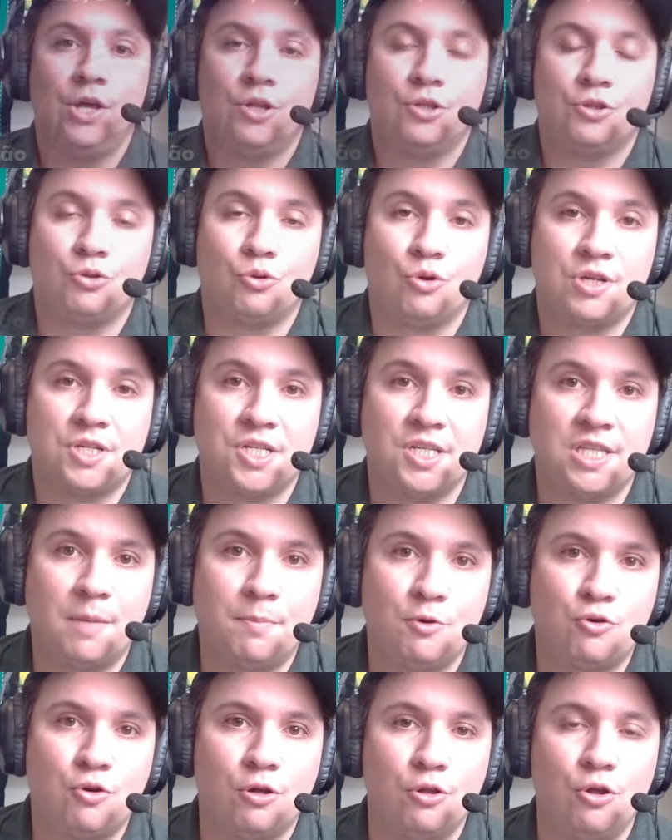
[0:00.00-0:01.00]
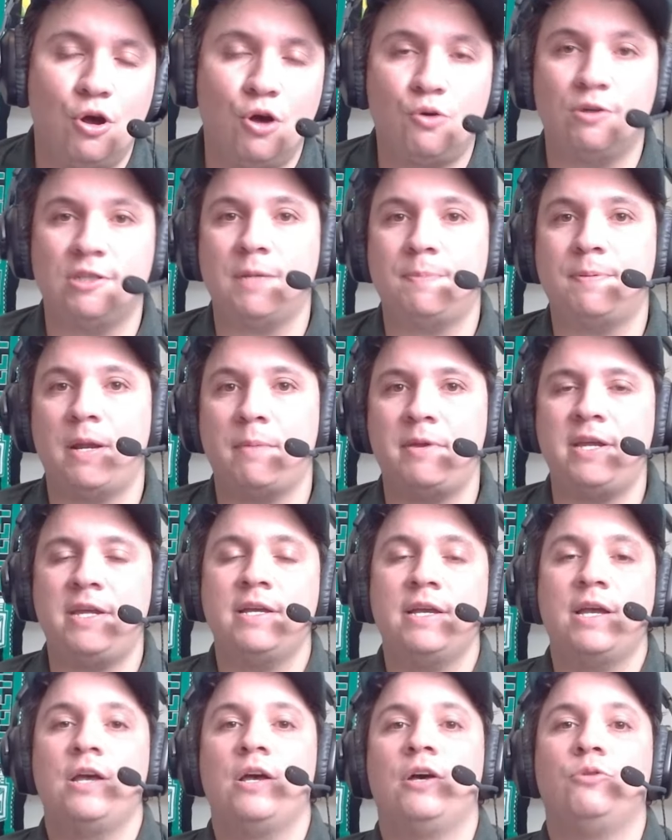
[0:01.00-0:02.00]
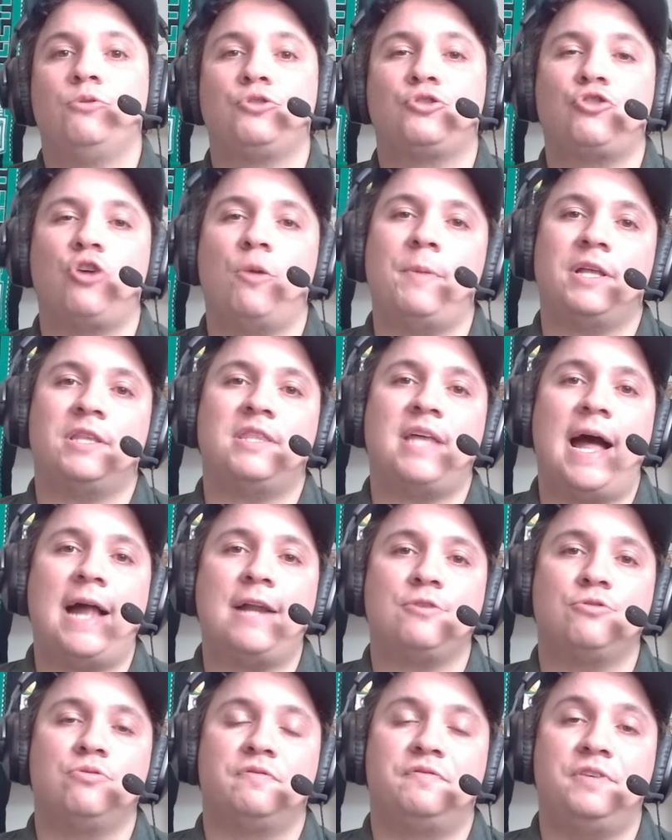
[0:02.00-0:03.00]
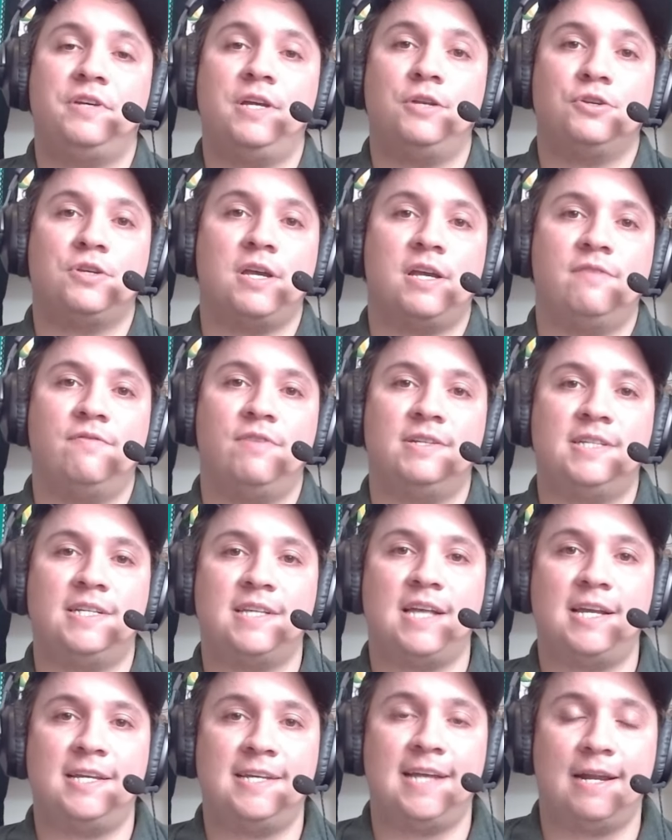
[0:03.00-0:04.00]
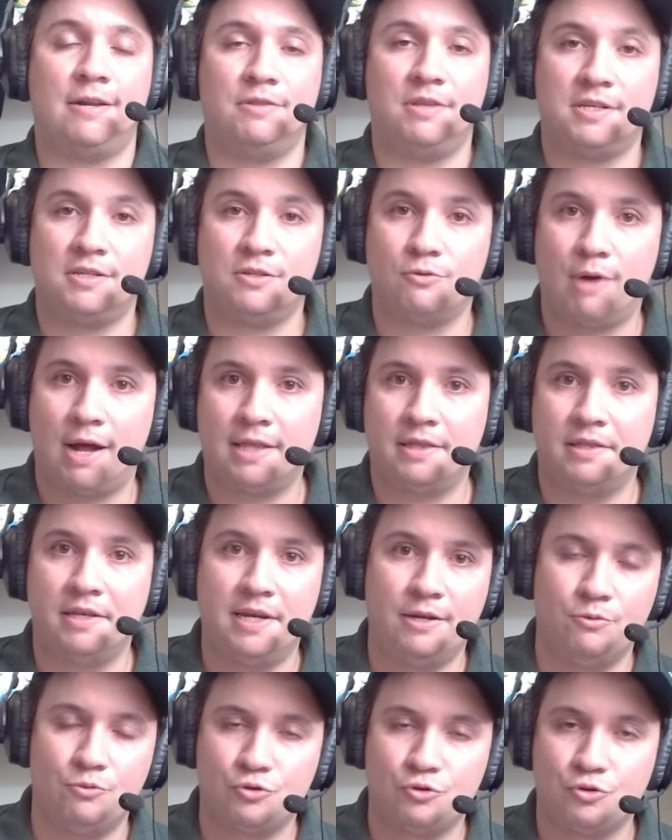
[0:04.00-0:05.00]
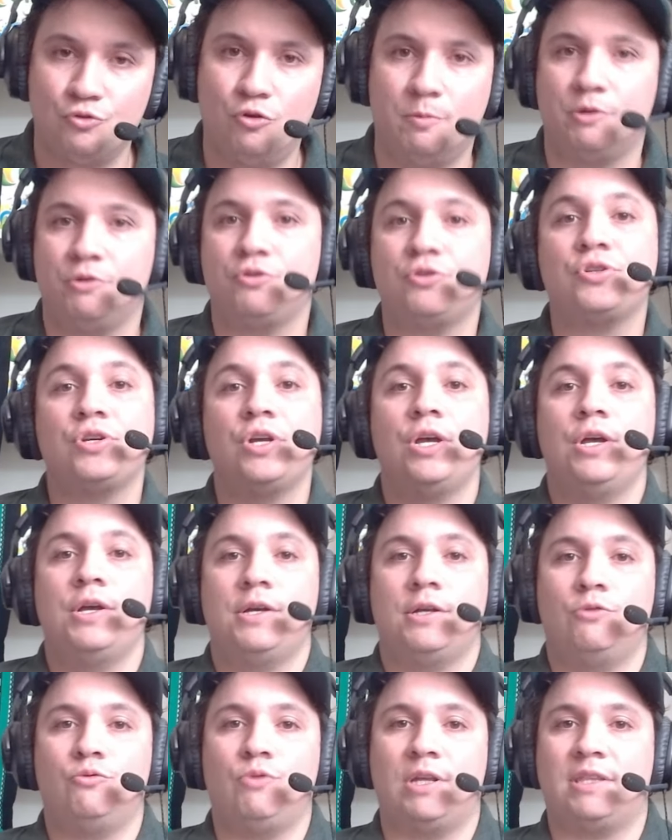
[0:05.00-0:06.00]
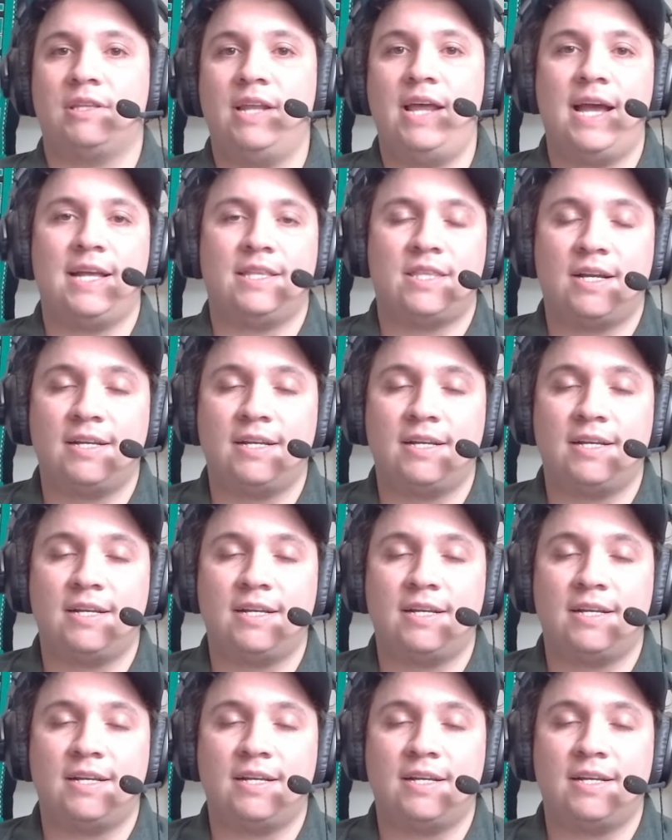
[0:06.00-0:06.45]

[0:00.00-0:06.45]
Torcida bicolor, conta para mim nos comentários do vídeo o que, vocês acharam desse quadrinho dos números do atleta.